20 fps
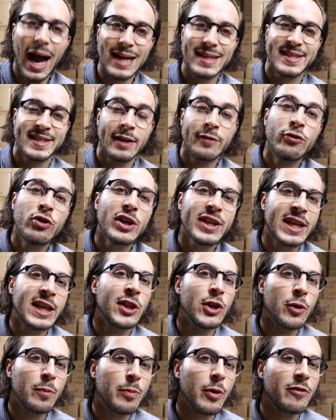à savoir qu'ils
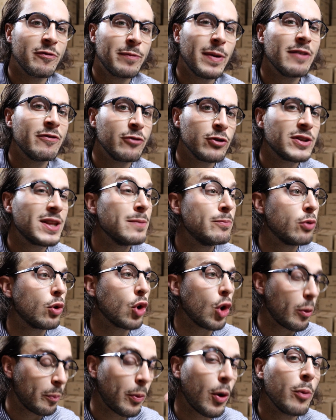ne peuvent pas voter pour
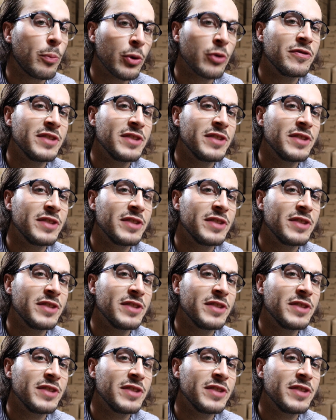leur propre